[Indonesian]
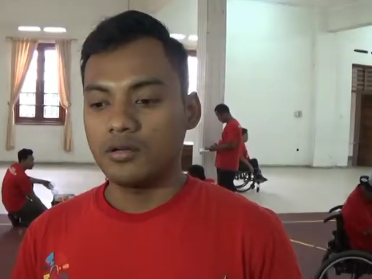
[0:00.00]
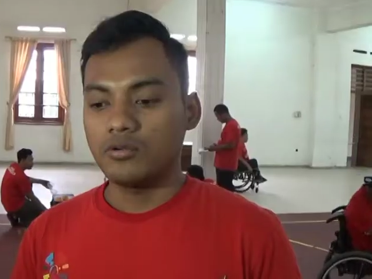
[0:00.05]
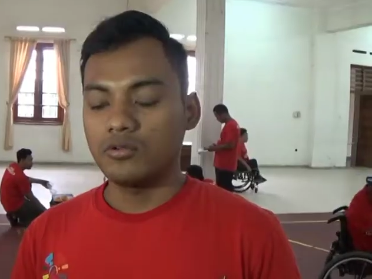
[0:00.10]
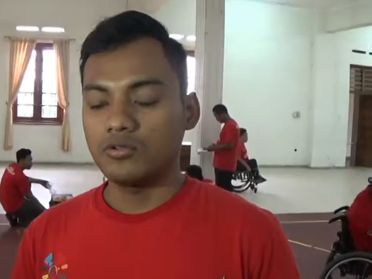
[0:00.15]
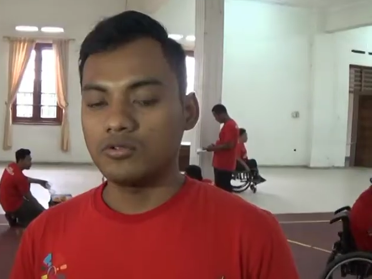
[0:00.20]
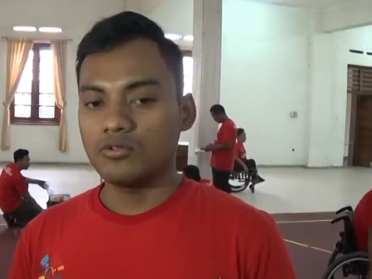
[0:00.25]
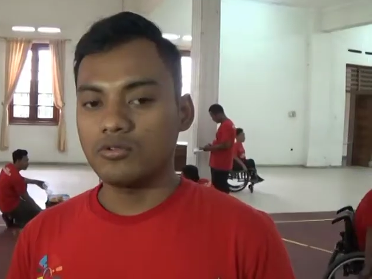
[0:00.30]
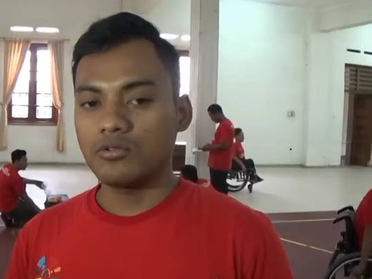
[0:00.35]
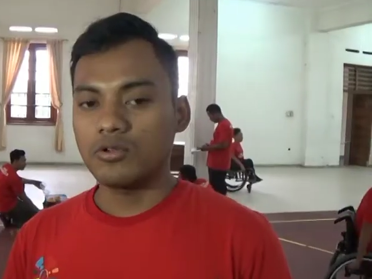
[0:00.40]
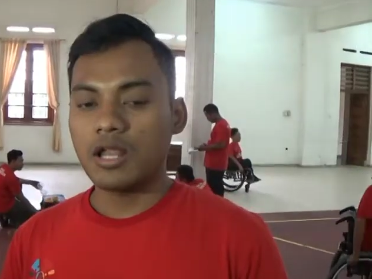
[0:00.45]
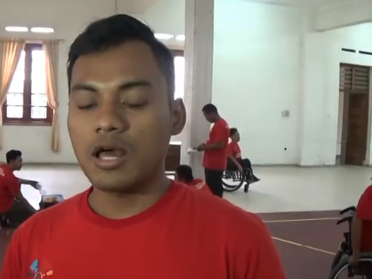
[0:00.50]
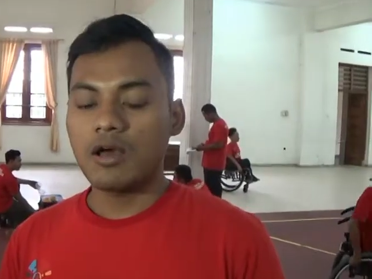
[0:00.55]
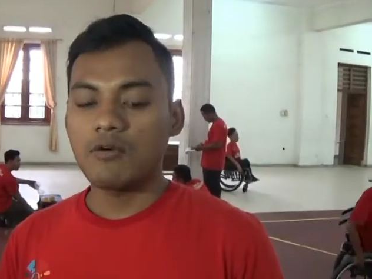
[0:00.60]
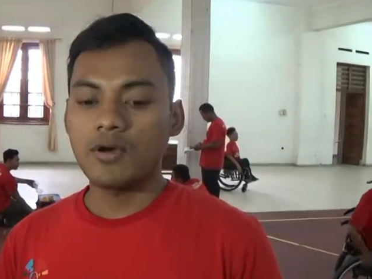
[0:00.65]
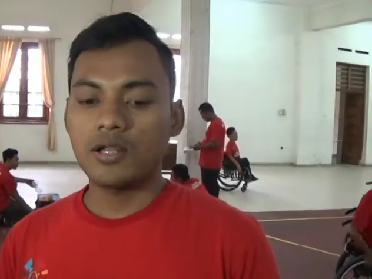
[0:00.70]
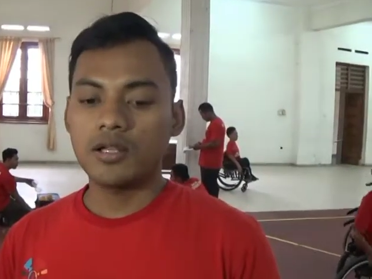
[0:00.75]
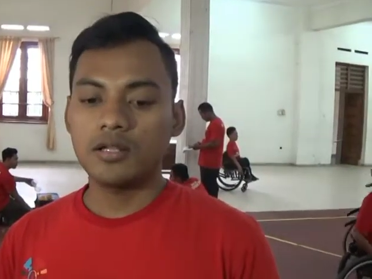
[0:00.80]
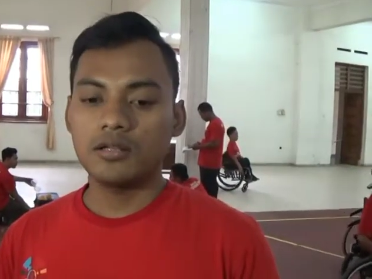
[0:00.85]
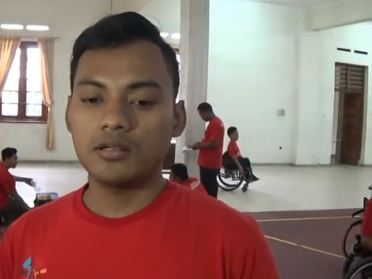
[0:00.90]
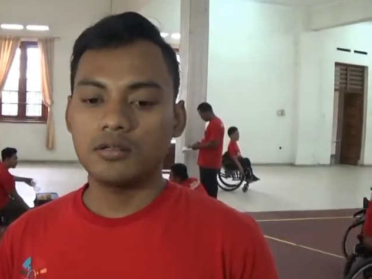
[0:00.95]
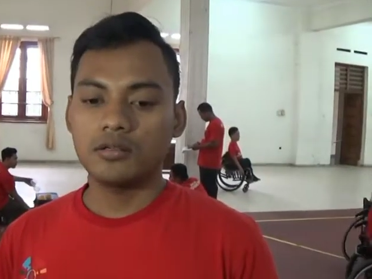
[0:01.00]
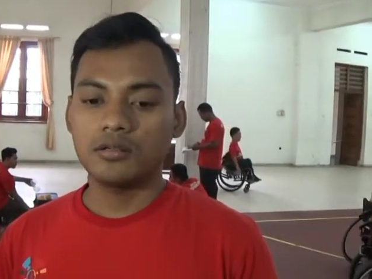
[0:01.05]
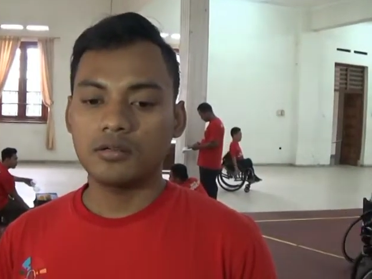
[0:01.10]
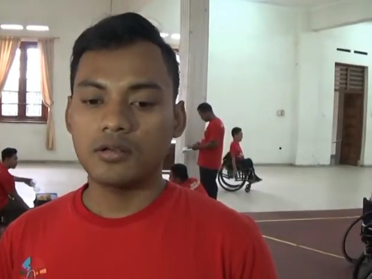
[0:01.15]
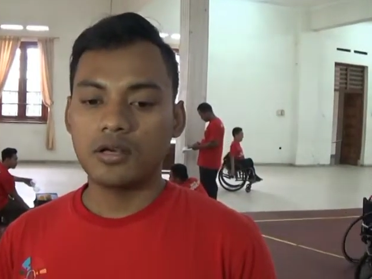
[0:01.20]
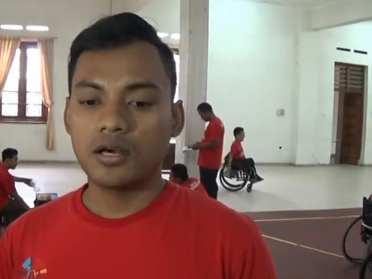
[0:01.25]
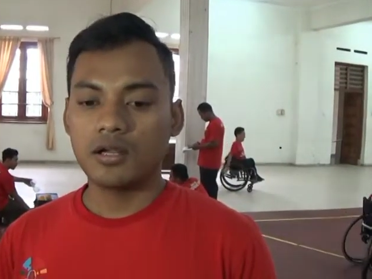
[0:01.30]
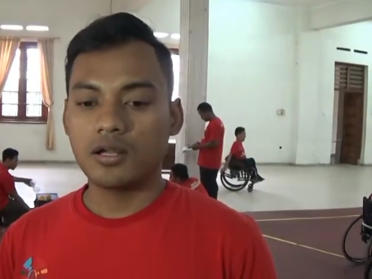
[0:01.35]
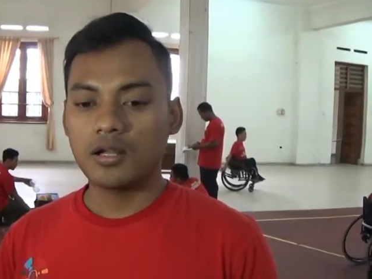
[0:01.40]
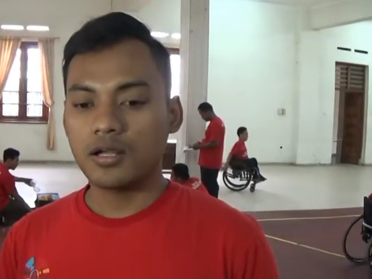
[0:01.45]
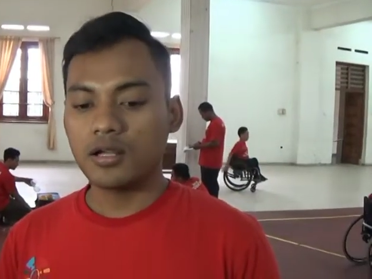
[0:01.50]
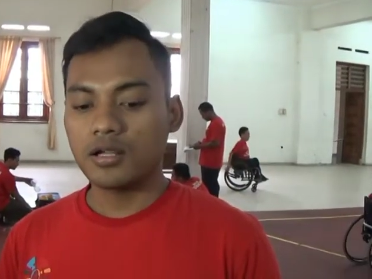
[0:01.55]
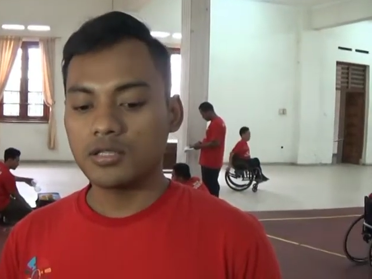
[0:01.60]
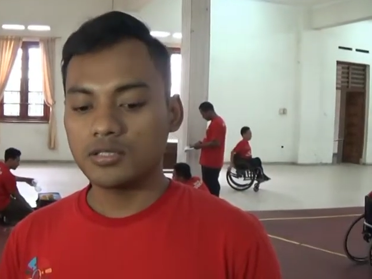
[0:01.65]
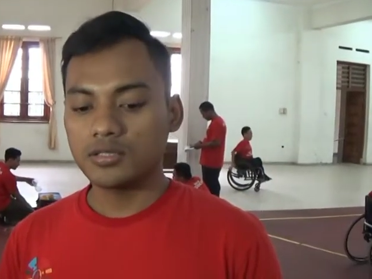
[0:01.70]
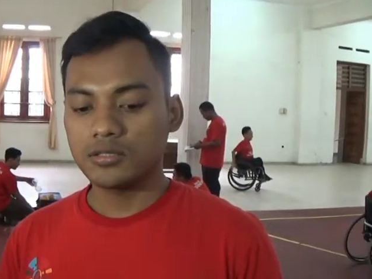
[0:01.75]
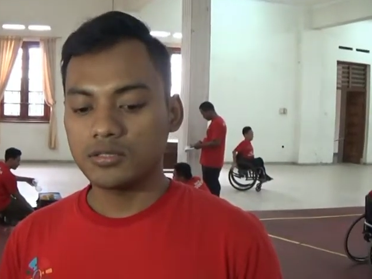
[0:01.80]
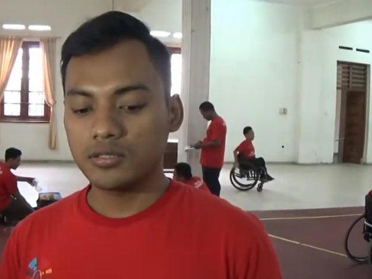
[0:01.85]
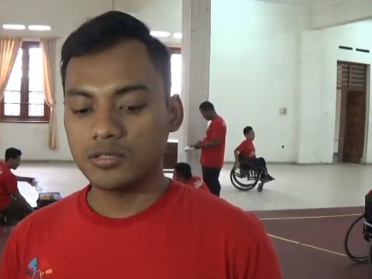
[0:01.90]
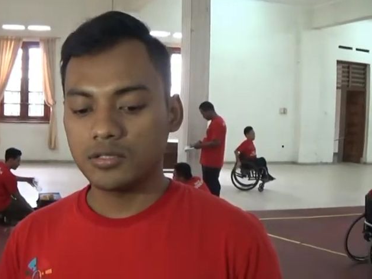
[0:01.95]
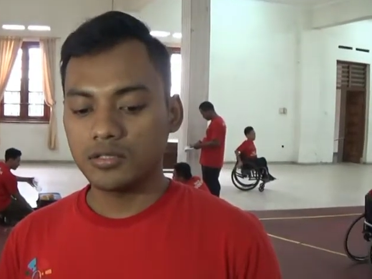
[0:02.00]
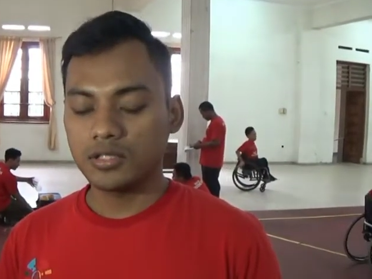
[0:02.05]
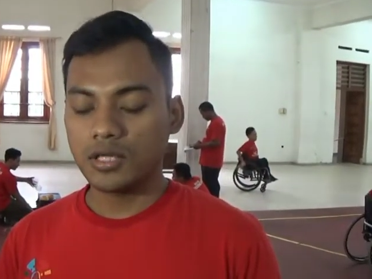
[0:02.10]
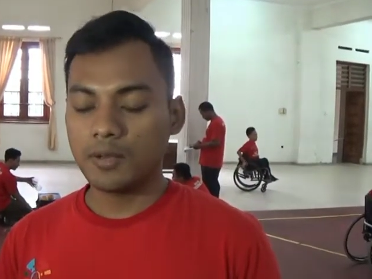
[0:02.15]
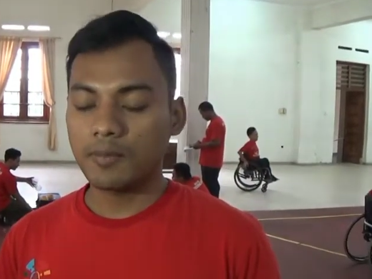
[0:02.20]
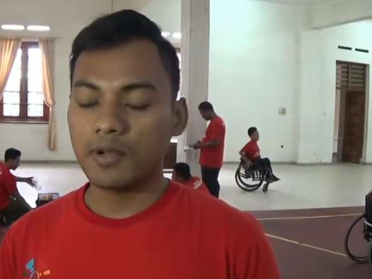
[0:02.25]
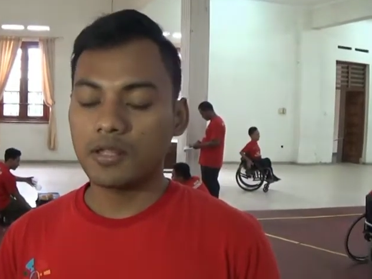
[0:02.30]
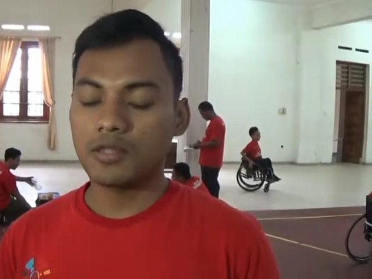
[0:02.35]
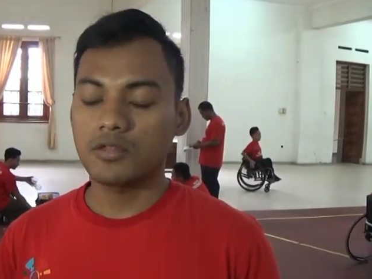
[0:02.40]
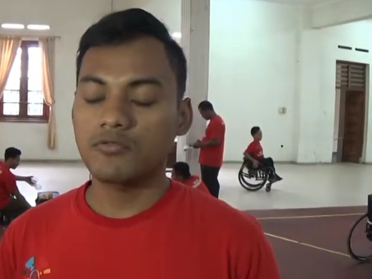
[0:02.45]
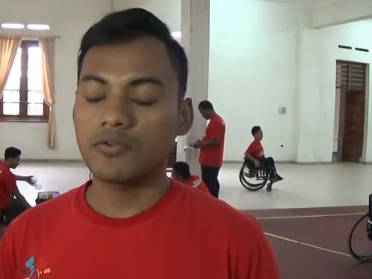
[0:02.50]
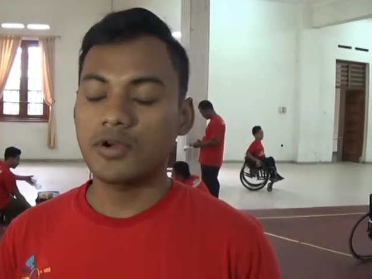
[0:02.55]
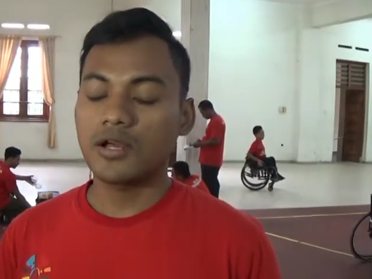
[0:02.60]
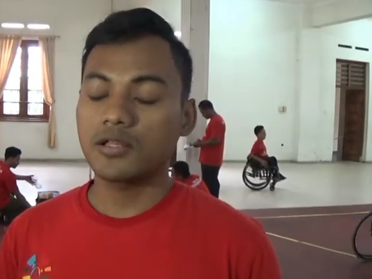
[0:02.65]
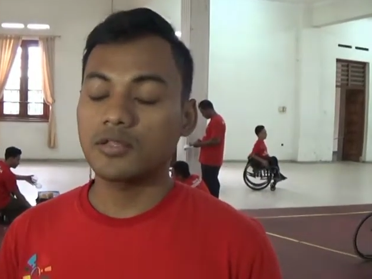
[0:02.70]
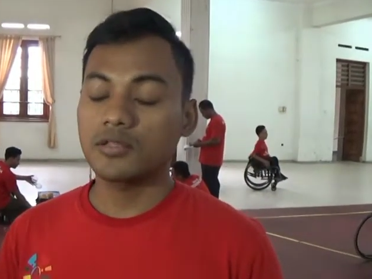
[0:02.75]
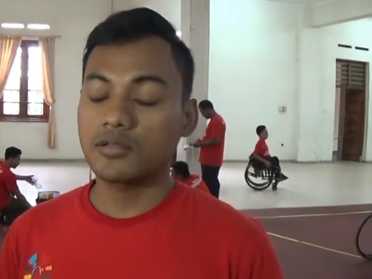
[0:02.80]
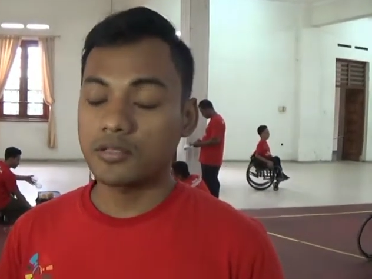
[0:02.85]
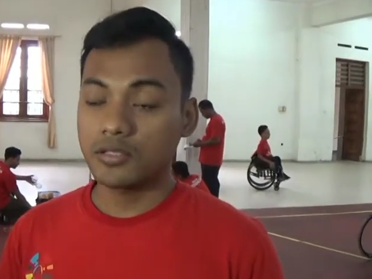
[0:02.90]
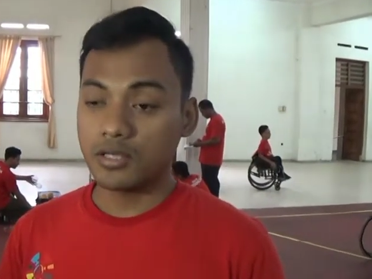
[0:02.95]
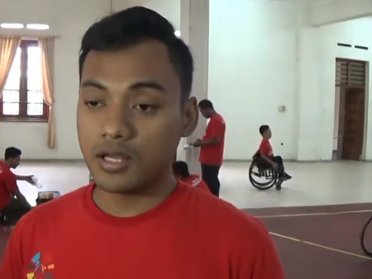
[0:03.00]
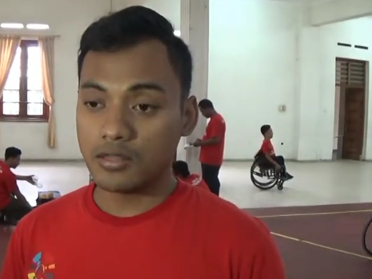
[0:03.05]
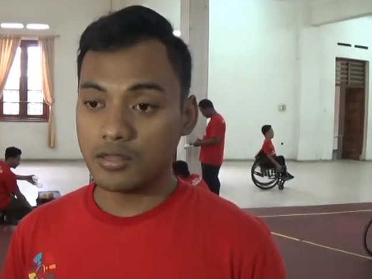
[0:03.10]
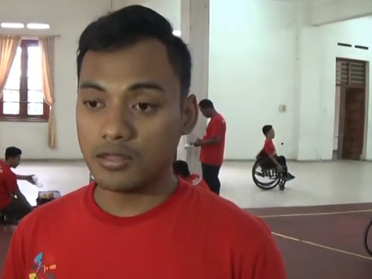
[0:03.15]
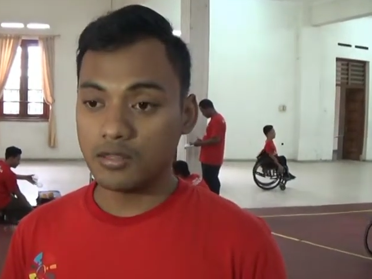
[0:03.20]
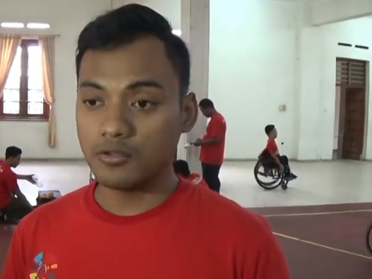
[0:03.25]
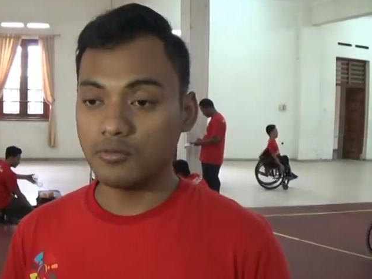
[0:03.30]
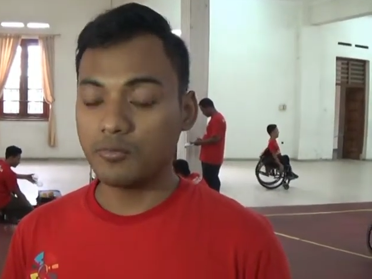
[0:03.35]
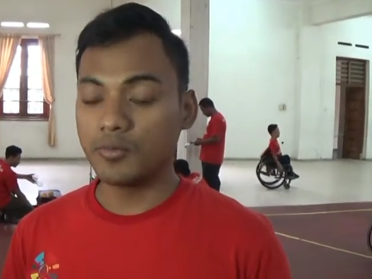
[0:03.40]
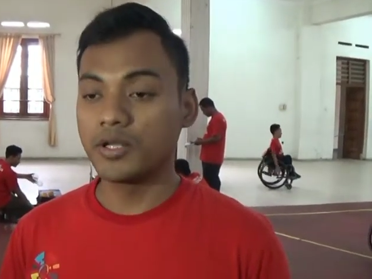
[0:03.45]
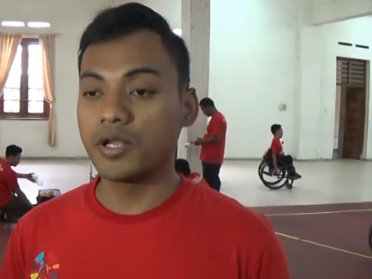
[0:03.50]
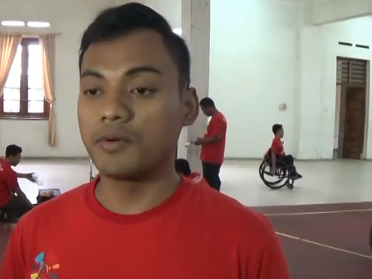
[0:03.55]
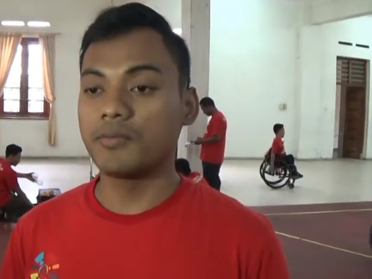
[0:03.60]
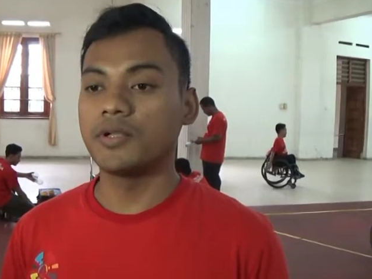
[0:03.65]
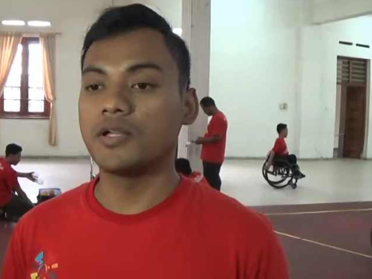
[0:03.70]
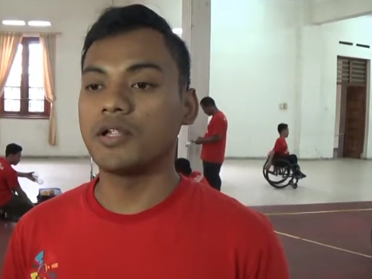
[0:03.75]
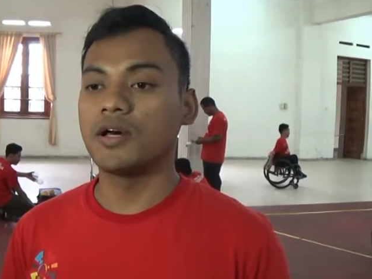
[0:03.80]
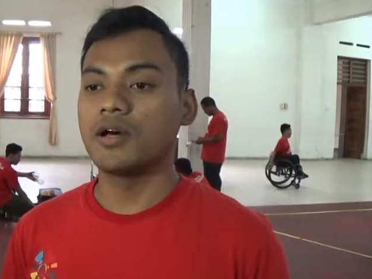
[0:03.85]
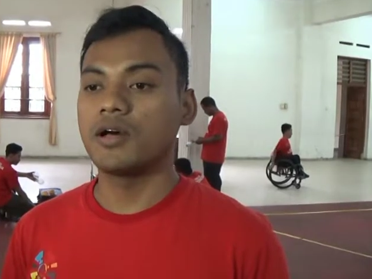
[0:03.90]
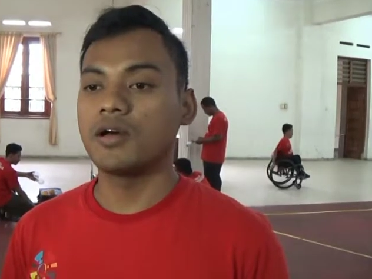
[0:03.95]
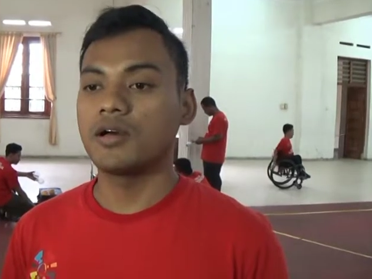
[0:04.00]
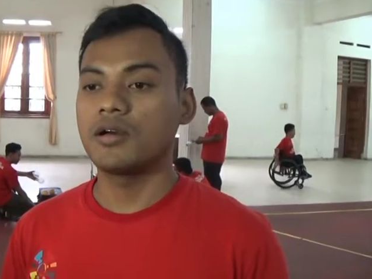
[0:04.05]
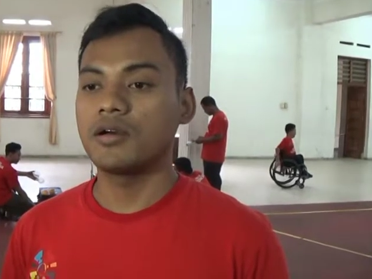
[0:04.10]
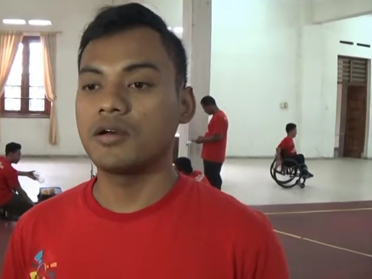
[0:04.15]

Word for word: Untuk lawan karena kelas tiap klasifikasi itu beda-beda.